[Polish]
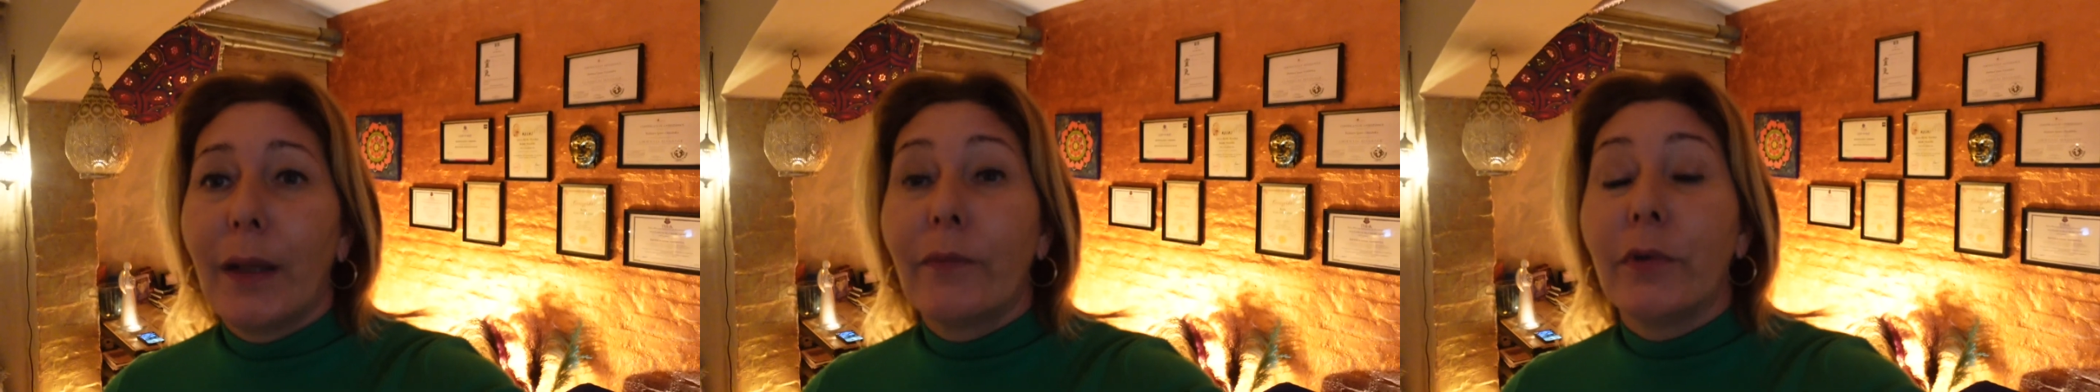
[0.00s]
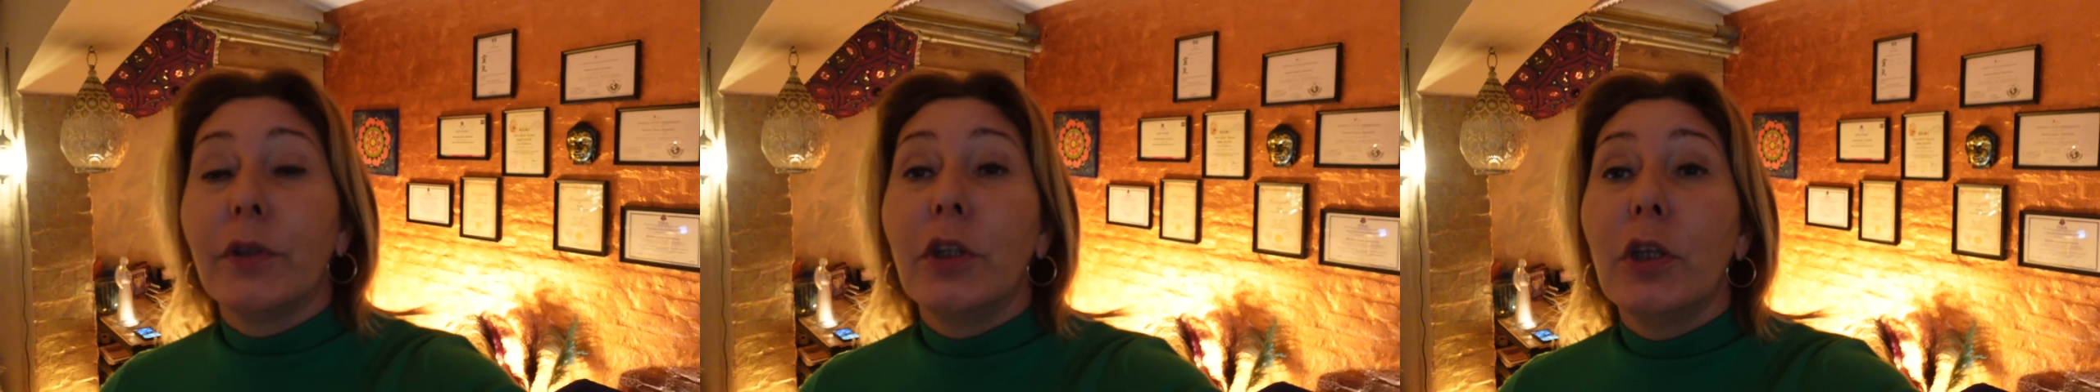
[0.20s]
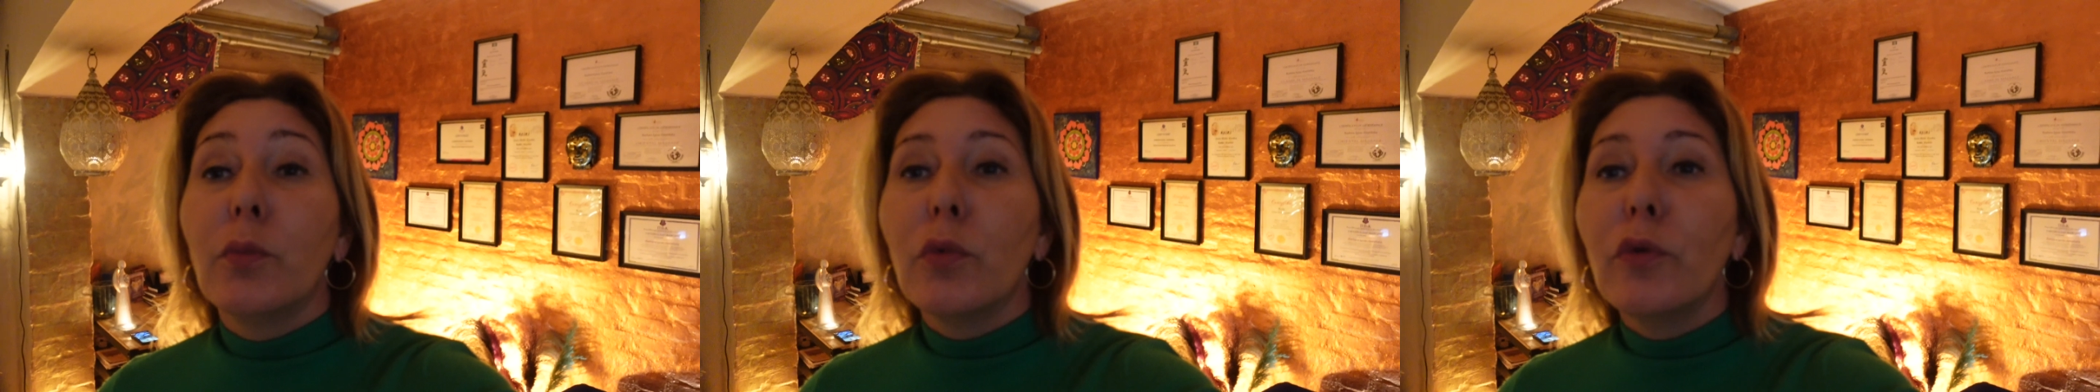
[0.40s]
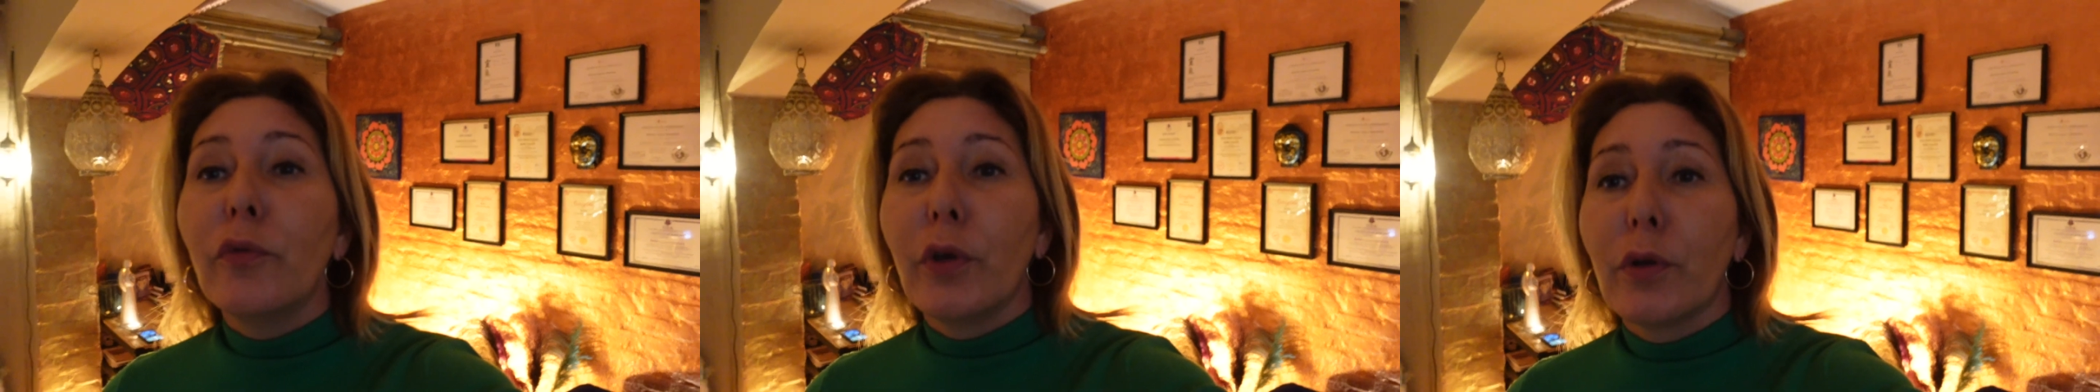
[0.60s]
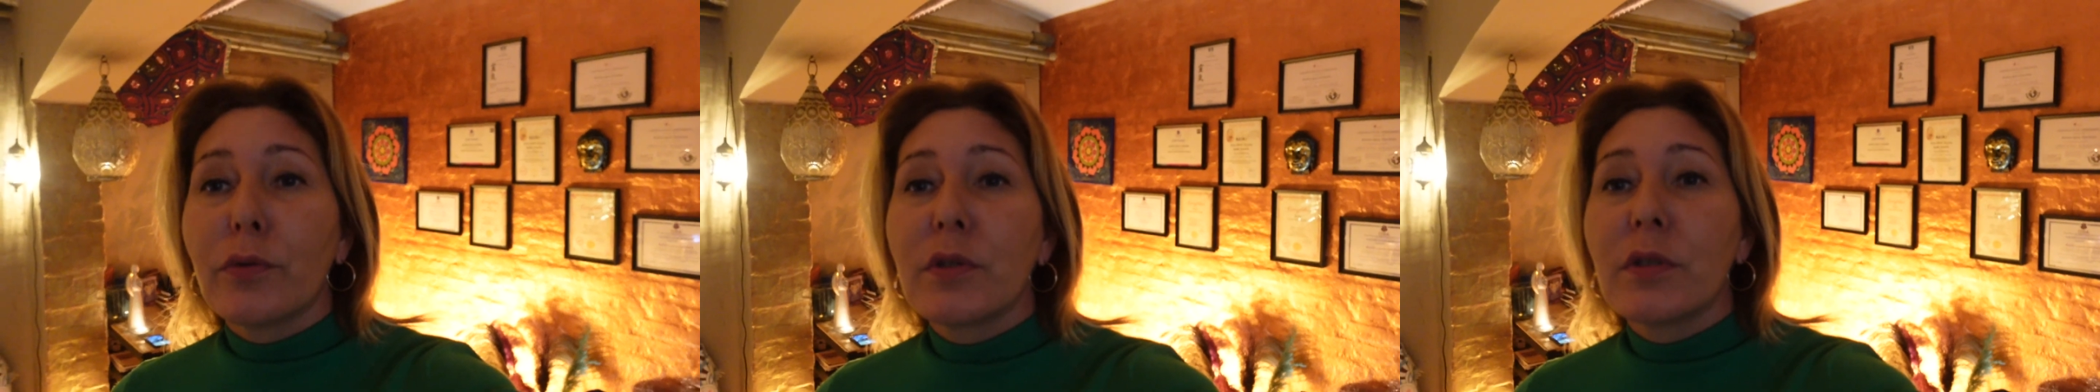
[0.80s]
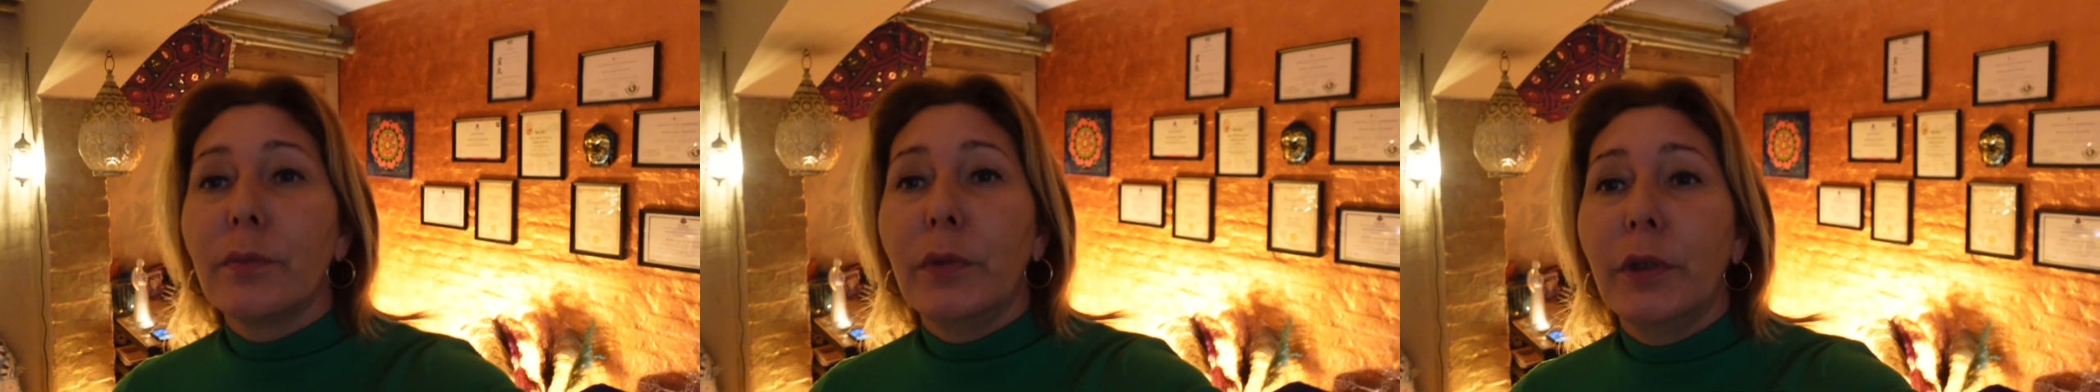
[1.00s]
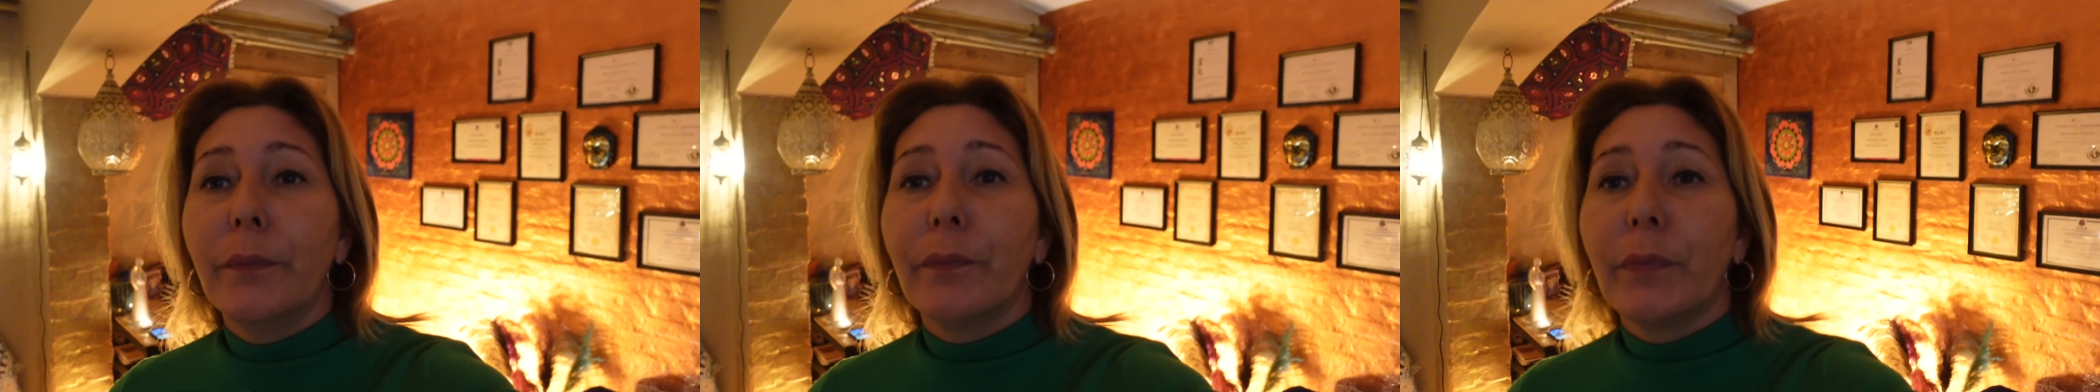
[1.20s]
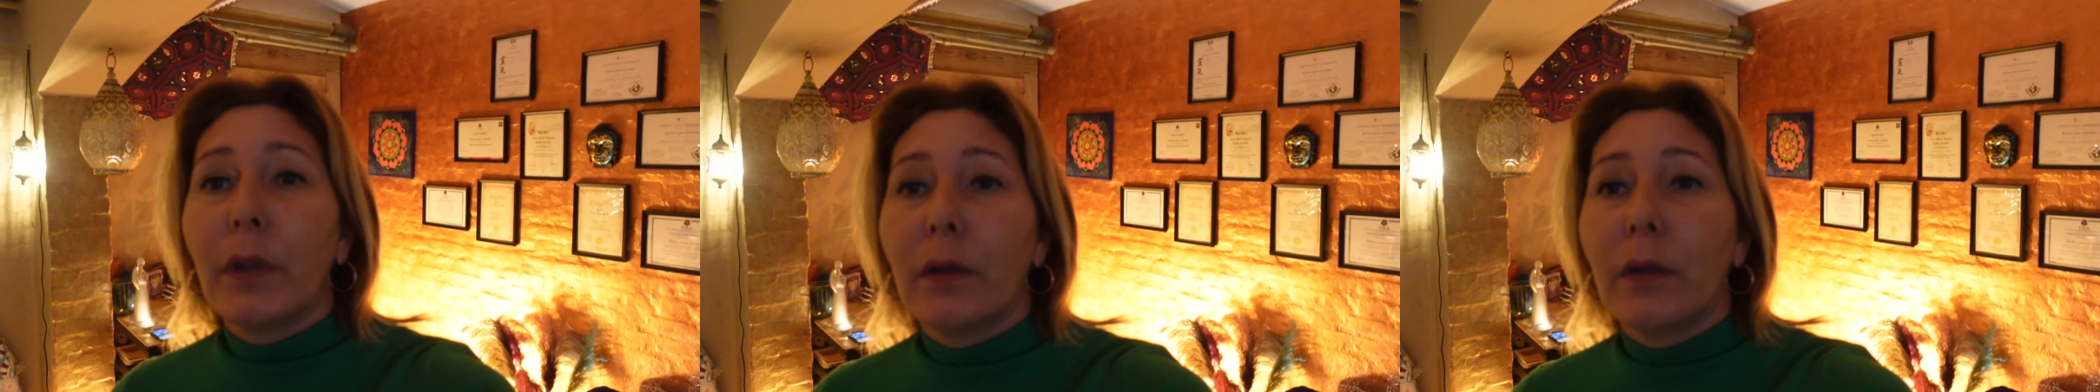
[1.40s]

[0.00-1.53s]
nawet nie mówiąc mi,